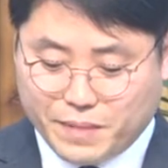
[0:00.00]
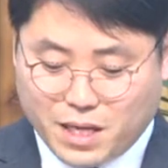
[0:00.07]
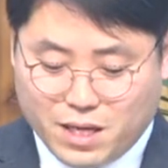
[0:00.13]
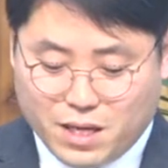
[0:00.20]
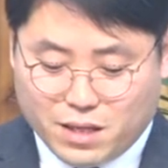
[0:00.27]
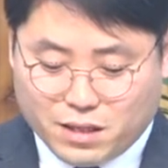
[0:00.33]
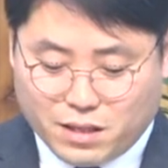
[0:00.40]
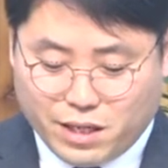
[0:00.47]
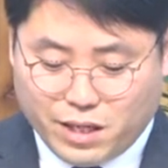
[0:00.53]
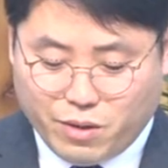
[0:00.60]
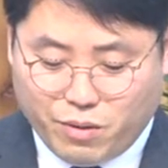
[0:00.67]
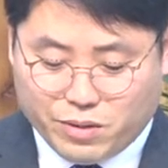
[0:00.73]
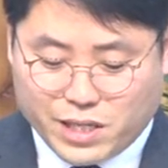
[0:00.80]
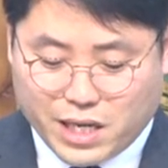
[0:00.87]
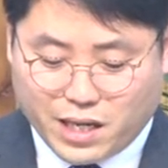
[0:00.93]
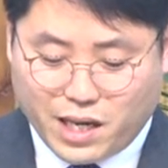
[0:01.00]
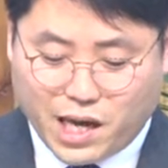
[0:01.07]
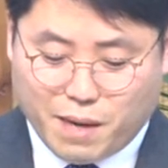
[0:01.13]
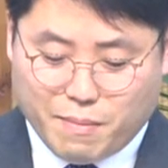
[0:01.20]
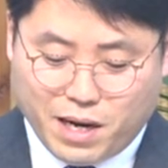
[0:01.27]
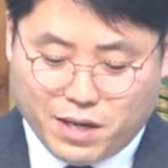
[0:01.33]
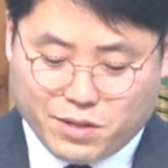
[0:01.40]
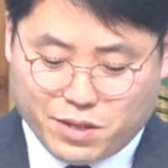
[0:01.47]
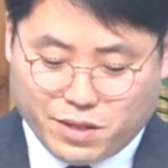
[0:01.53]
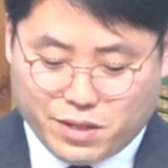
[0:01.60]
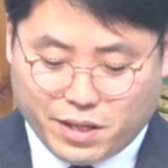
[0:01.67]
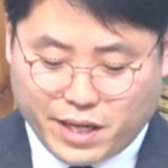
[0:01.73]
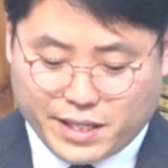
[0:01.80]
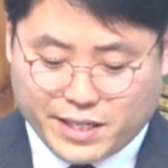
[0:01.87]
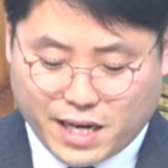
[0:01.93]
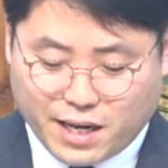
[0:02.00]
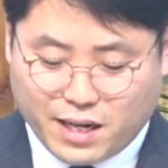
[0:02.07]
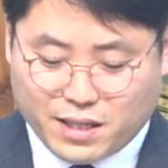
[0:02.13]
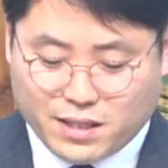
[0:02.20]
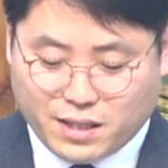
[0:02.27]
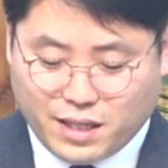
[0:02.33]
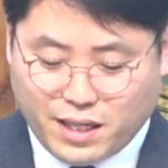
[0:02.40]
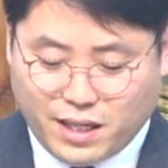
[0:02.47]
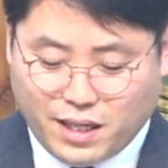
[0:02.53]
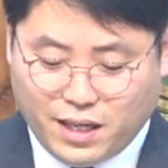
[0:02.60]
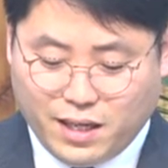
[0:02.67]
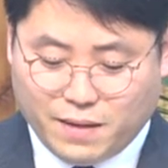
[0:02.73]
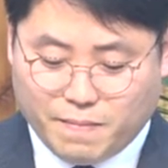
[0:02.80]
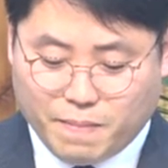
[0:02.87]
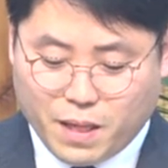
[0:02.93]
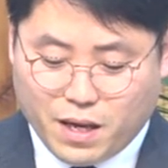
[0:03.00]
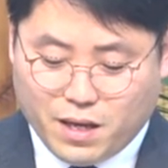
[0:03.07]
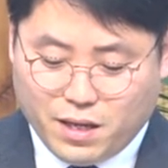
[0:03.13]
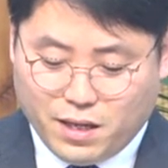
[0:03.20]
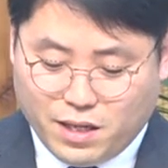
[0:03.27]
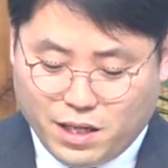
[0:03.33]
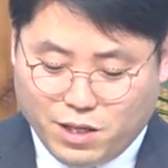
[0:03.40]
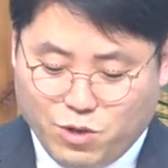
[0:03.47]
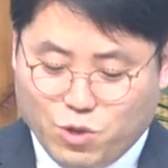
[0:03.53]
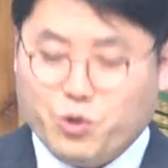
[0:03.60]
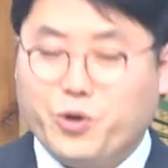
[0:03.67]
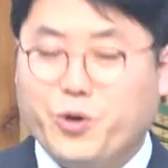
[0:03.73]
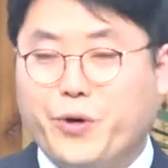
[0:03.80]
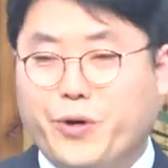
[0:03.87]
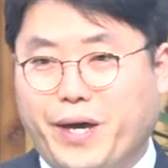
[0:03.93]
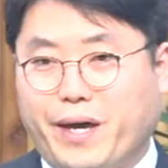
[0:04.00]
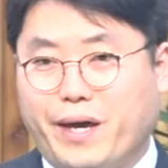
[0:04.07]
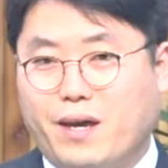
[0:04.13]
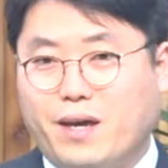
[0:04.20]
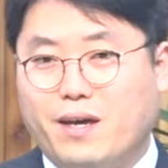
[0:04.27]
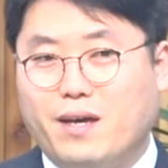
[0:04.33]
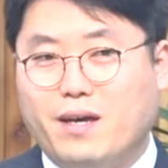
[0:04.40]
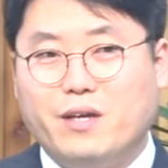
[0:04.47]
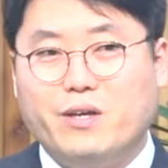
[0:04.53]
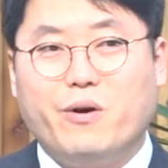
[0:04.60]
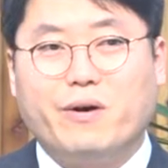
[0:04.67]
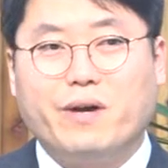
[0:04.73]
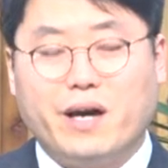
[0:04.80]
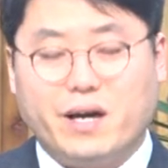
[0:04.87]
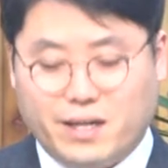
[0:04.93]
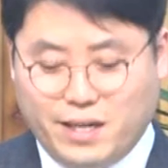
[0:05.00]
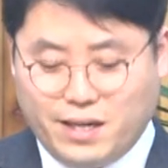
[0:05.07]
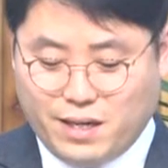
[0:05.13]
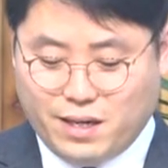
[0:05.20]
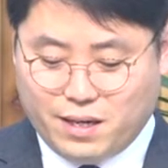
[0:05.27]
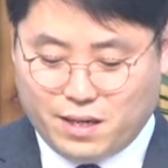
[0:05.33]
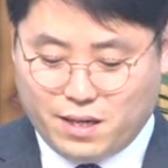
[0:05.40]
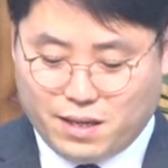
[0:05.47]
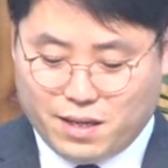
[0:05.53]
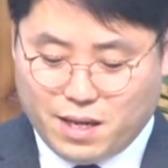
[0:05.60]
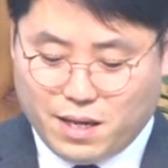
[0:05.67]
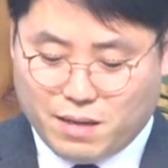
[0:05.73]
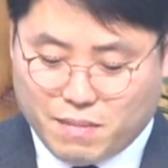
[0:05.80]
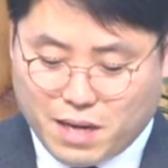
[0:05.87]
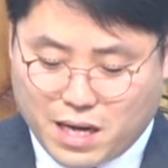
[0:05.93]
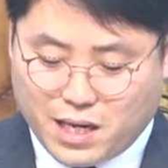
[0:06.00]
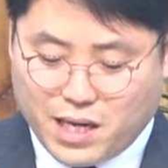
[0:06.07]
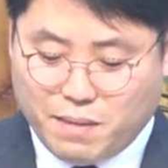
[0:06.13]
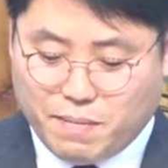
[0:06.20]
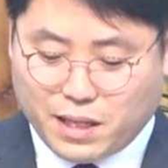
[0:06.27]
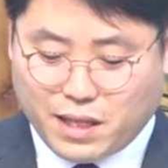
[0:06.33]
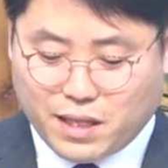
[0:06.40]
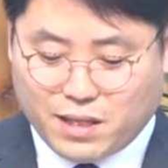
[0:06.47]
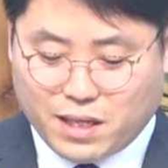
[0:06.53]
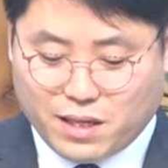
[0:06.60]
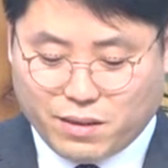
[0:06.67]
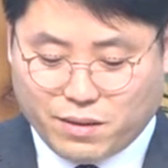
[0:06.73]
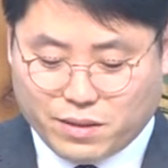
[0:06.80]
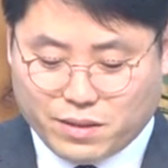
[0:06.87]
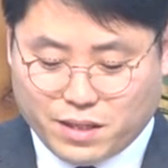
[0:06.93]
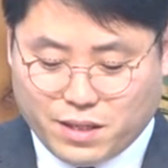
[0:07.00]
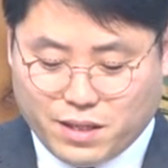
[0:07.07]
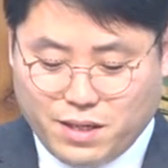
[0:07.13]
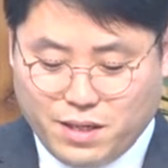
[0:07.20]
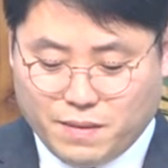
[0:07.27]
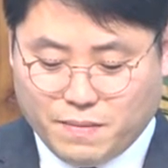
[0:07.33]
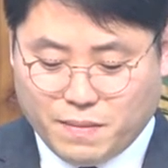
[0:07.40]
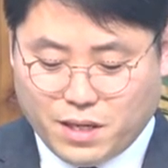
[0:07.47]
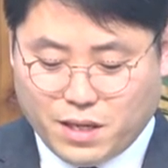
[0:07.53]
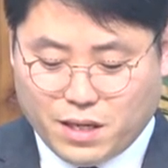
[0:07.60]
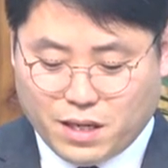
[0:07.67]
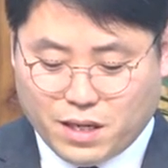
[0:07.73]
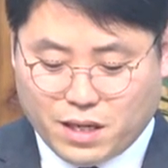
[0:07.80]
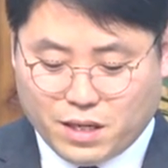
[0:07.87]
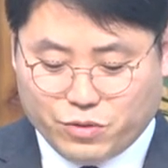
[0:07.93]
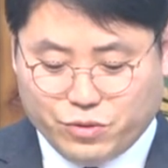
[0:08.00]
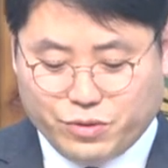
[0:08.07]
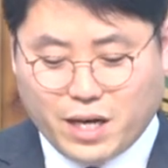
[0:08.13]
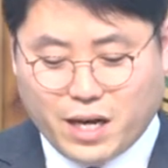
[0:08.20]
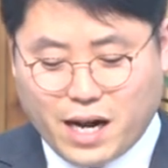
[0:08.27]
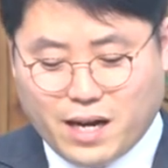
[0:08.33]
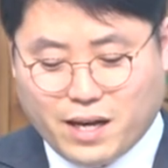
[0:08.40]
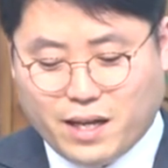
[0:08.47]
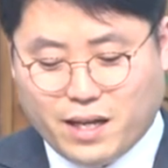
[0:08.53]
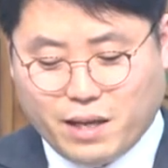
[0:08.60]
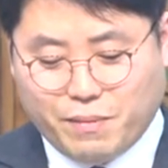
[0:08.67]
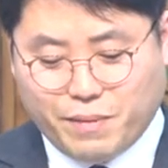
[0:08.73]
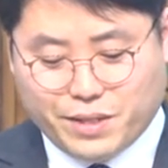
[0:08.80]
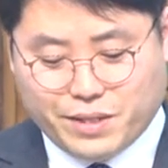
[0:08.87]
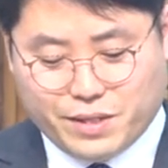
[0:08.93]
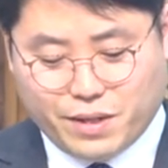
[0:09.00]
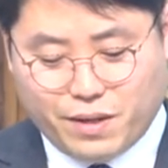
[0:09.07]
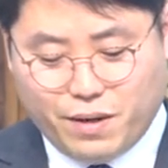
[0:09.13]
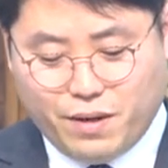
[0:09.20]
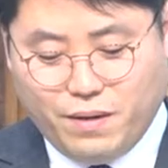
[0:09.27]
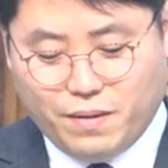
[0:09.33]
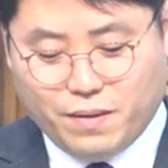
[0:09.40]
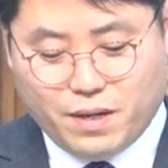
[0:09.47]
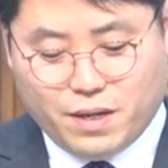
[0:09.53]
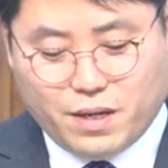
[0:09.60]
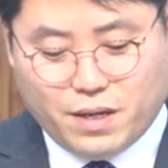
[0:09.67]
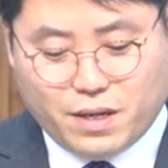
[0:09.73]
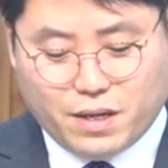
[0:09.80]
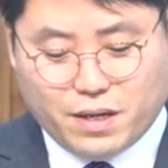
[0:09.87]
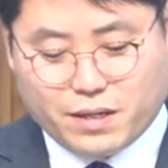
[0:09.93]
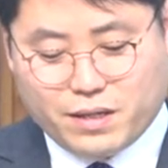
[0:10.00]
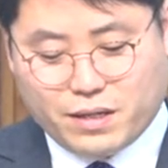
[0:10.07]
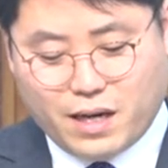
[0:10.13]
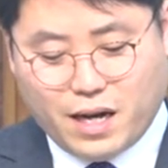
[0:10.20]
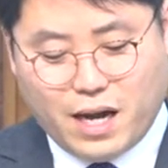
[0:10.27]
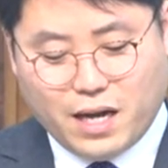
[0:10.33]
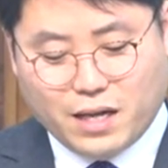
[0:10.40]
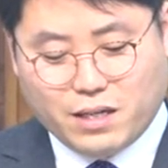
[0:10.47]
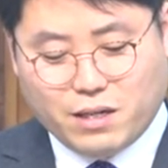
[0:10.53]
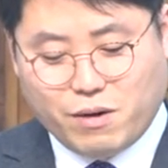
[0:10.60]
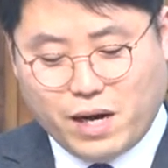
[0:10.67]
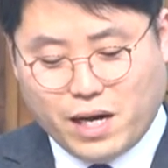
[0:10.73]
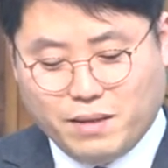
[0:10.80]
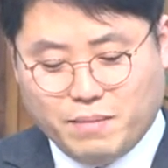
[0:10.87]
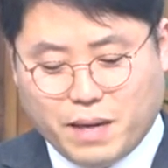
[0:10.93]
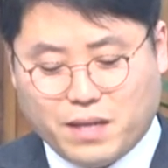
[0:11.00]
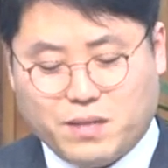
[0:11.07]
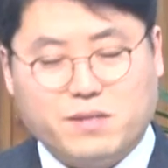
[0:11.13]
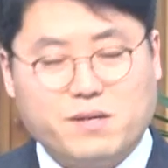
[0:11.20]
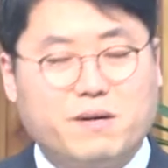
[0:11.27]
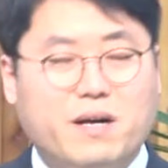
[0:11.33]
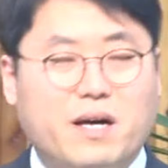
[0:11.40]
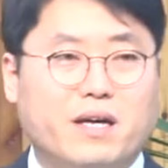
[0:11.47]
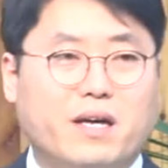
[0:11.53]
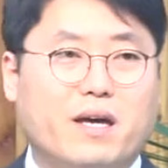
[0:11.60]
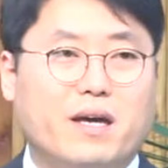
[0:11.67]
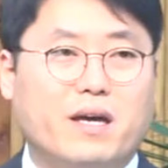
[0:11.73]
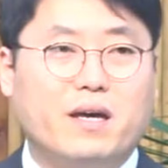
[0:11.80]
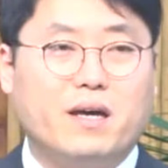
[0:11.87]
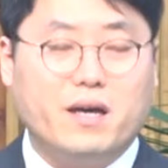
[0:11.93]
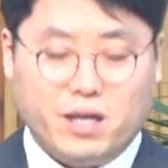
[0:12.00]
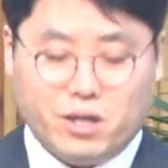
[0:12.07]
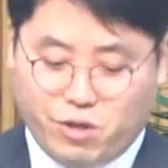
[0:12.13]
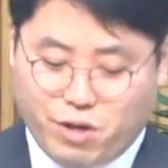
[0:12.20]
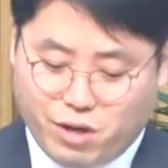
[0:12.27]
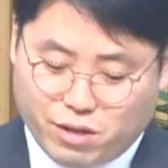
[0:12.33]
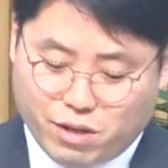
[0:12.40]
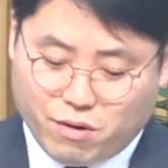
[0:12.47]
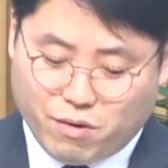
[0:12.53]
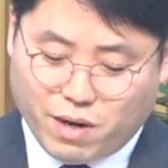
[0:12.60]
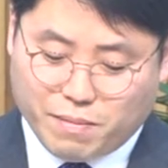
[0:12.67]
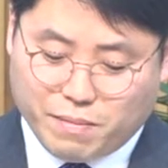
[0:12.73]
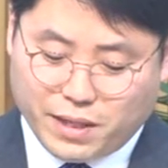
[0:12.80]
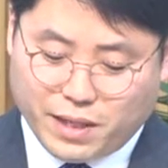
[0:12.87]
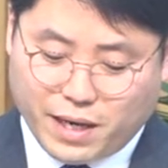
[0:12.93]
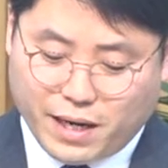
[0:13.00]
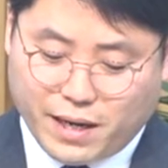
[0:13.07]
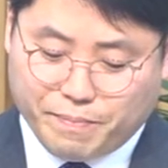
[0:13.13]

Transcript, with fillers: 그리고 자기개발 서적의 작가들이 힌두교의 영향을 많이 받았다는 것을 어, 훗날 알게 되면서 어, 그가 그러한 반성을 하게 되었다고 합니다.